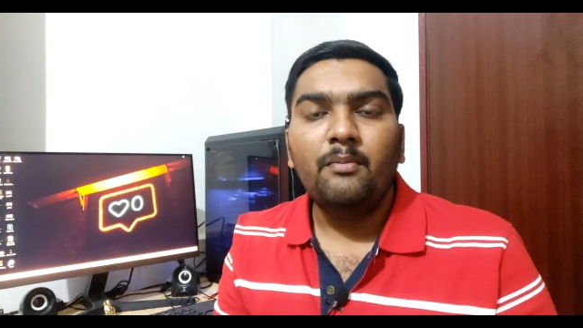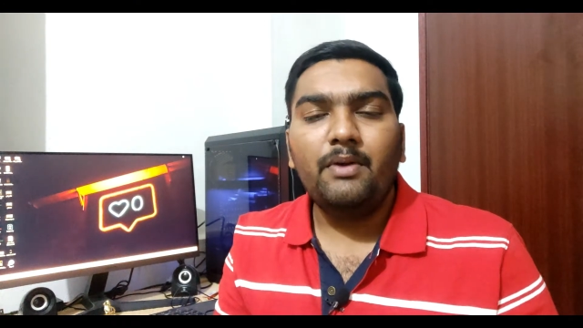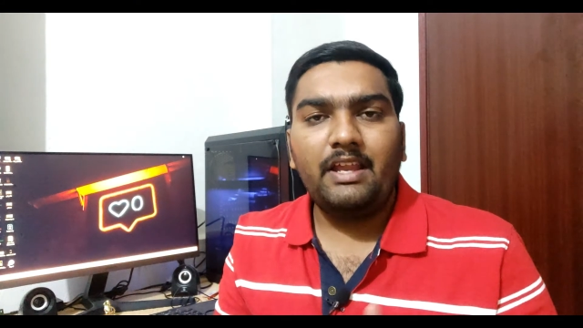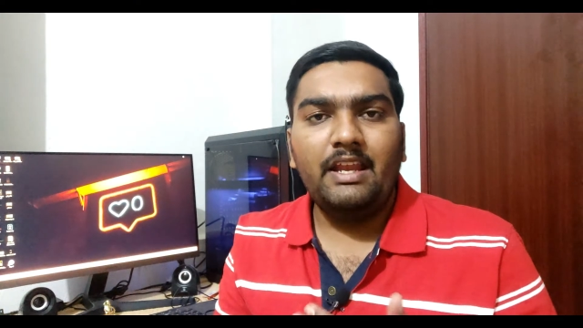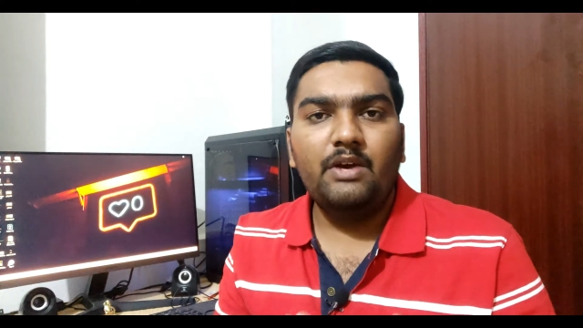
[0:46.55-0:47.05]

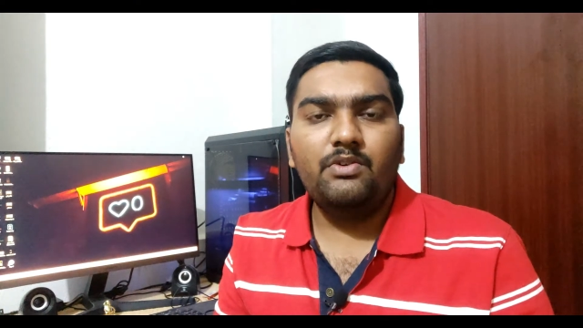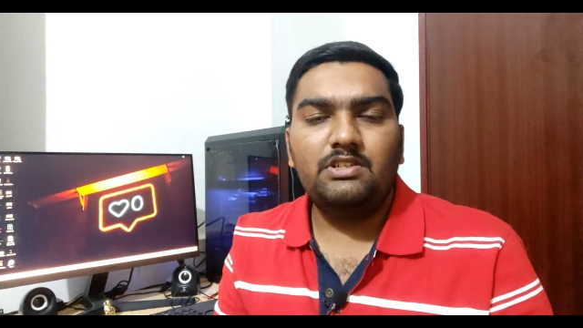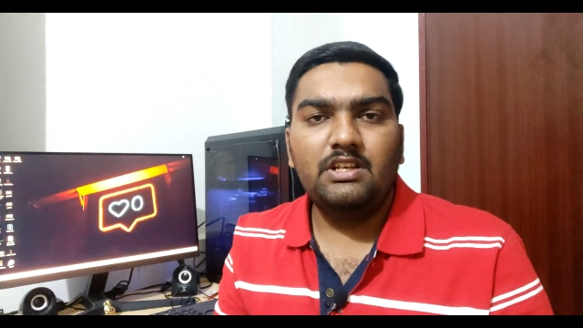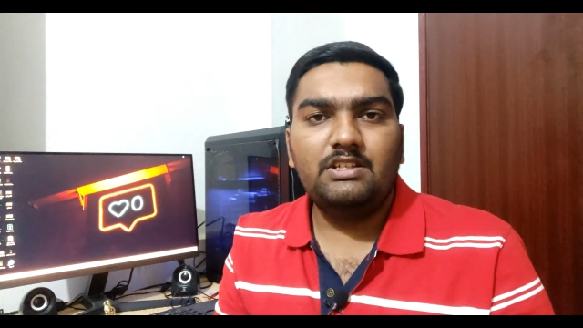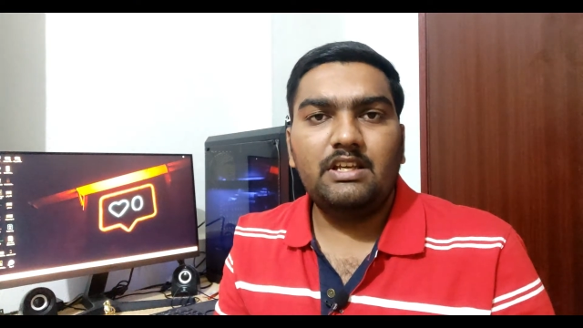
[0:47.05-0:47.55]
பட் என்ன ஒரு
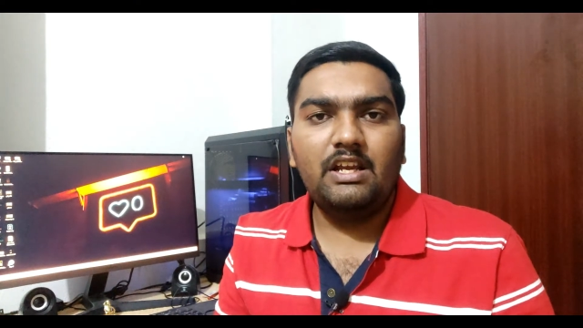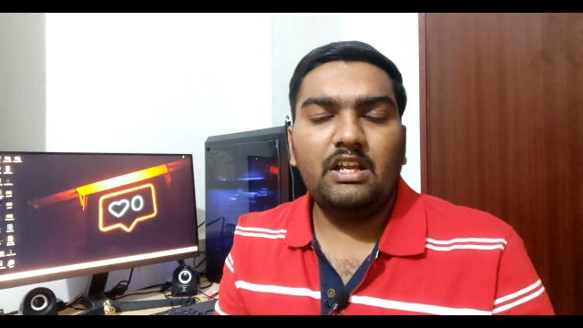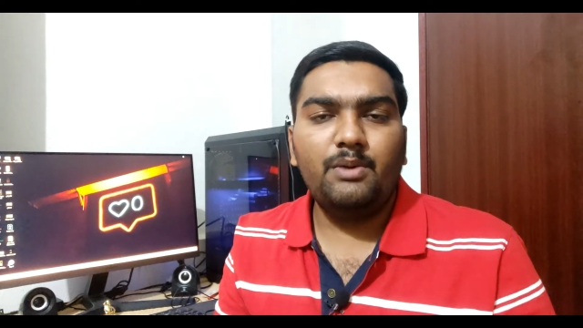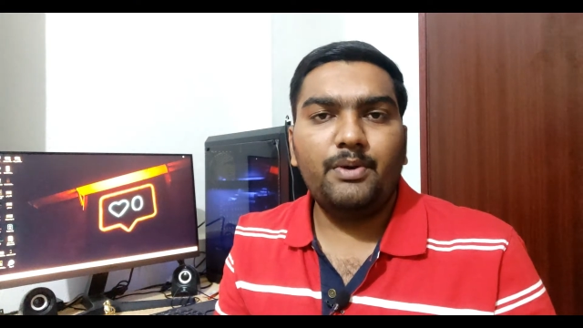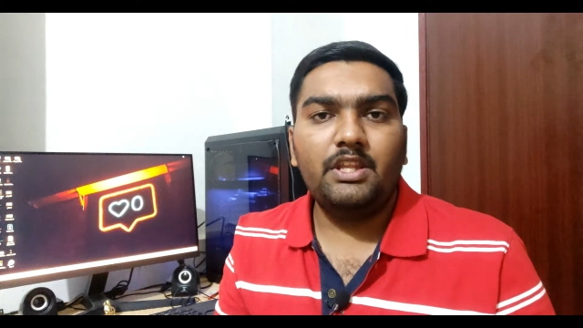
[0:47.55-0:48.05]
சின்ன சிக்கல்
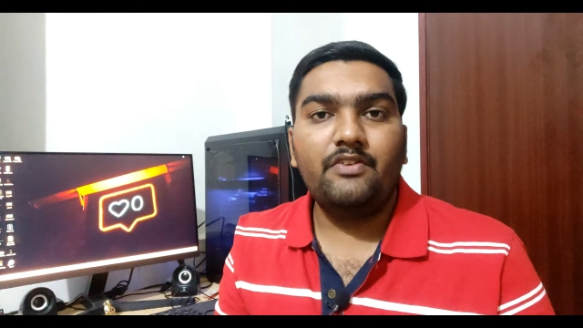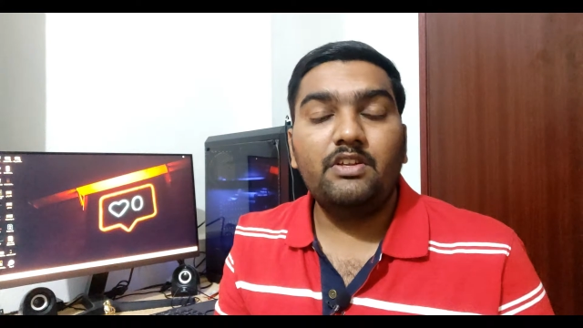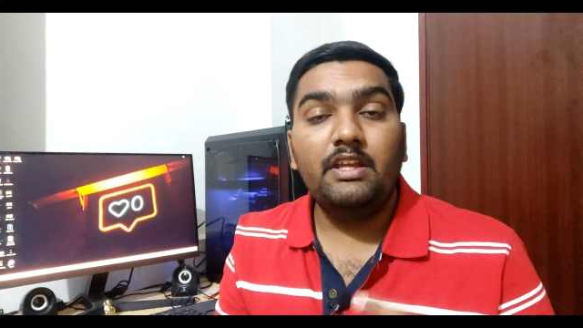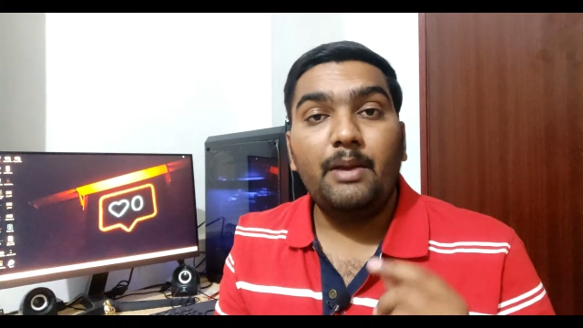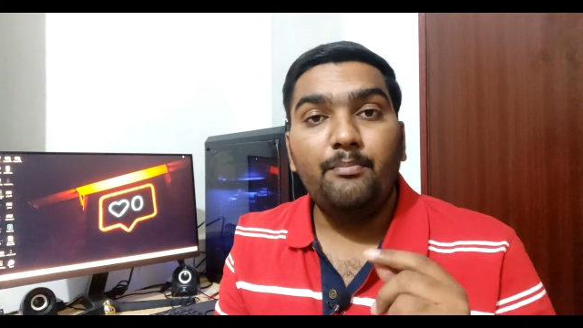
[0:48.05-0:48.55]
இருக்குது பார்த்தீங்கன்னா
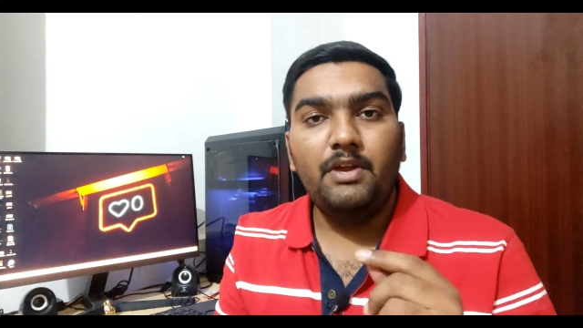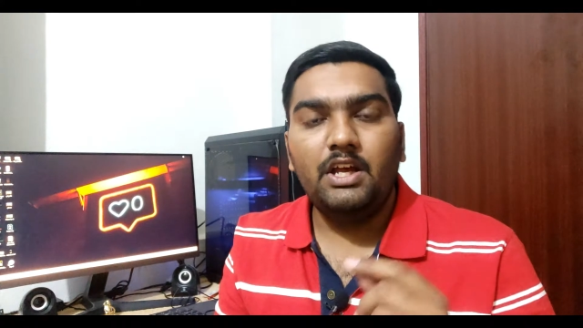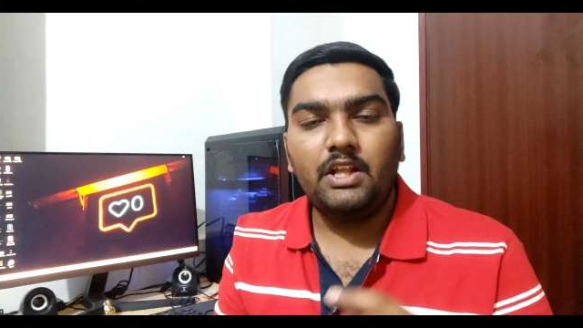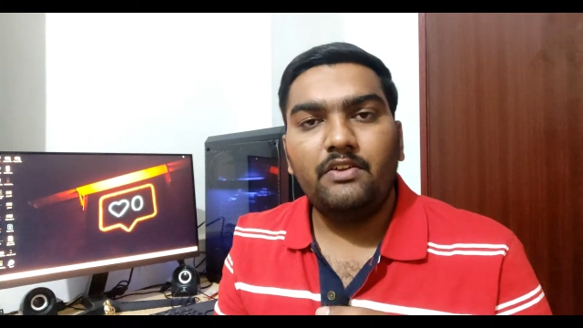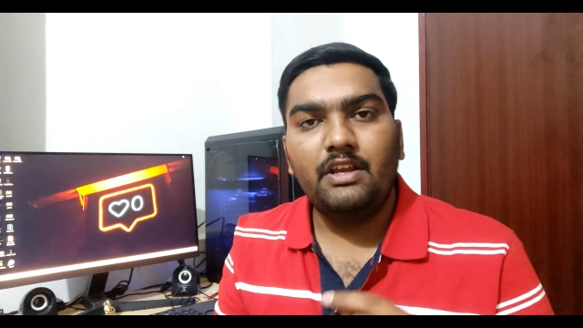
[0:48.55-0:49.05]
வந்து எம்பி
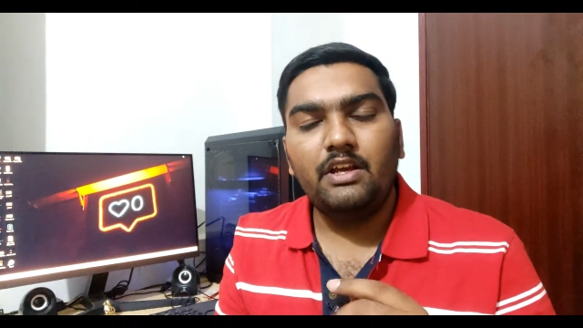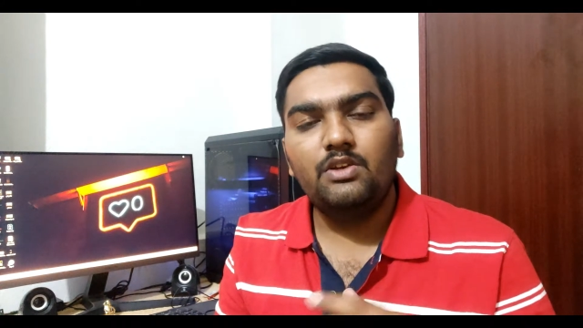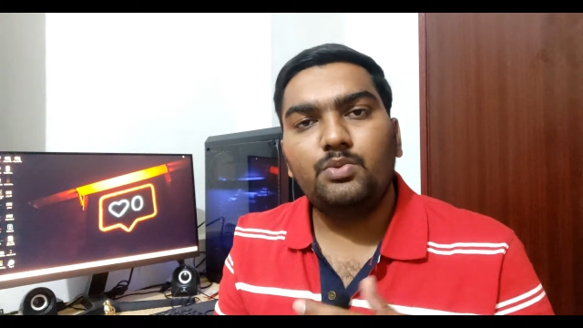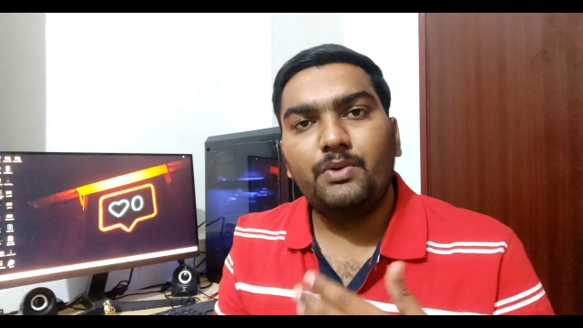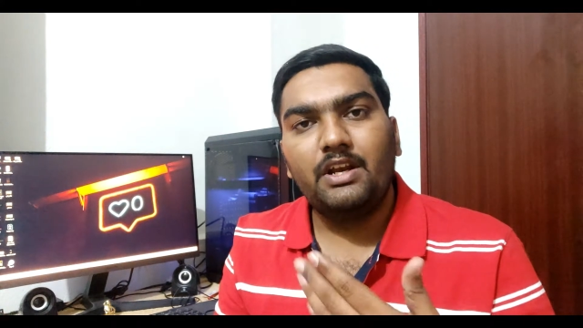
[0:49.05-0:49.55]
அதாவது நீங்கள்
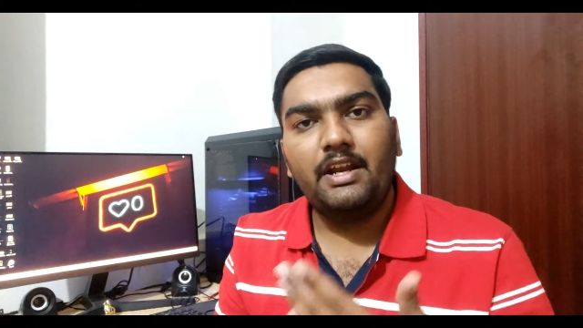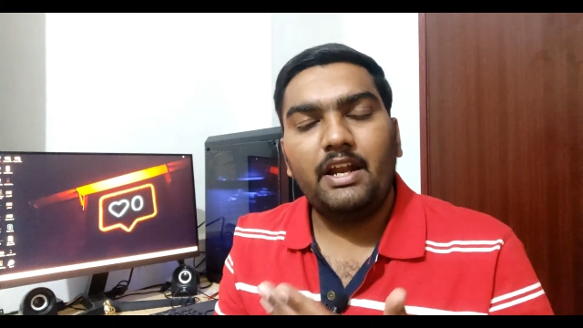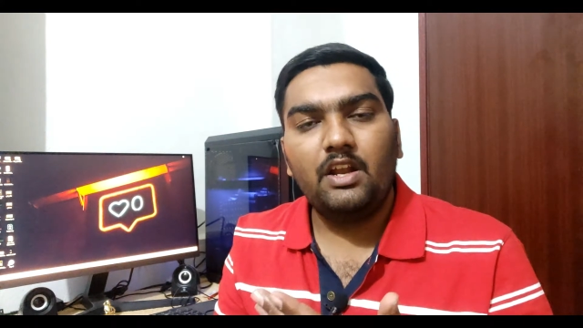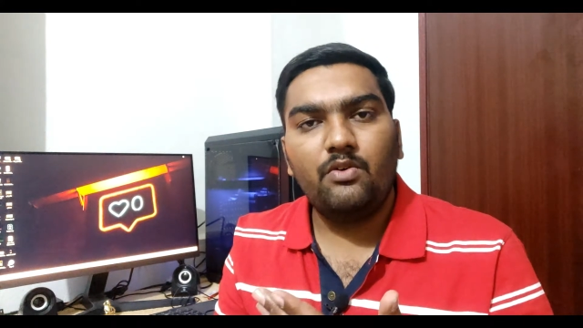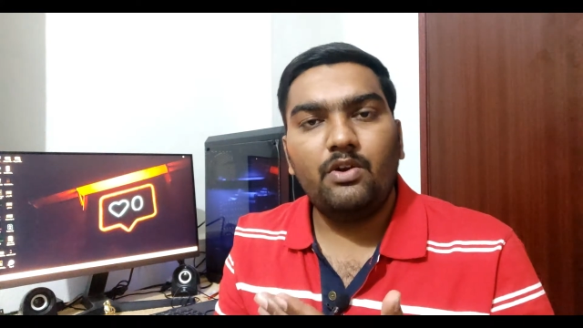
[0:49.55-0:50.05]
யூஸ் பண்ணுற
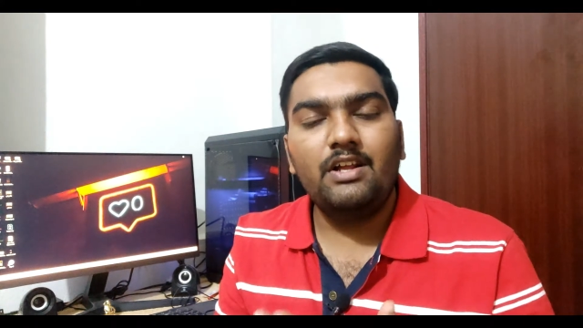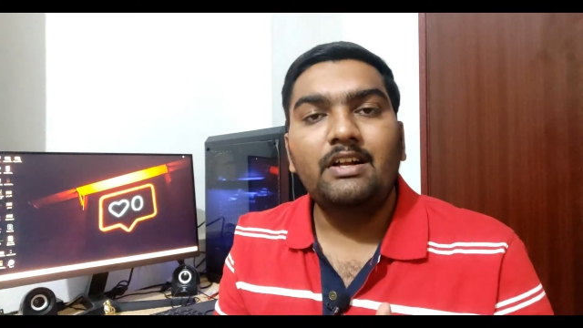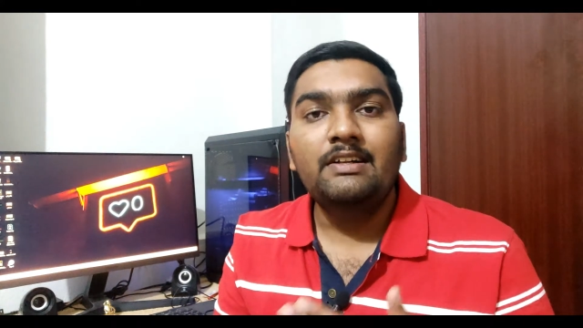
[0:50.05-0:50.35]
டேட்டாவோட